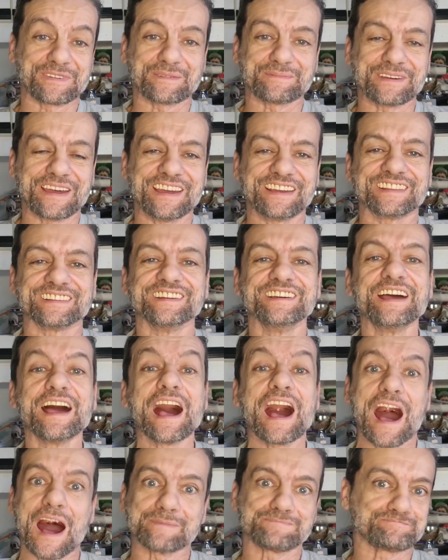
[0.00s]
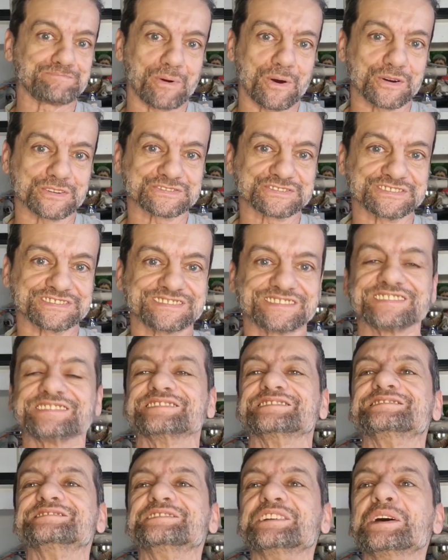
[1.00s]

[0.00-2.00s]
va bene appositi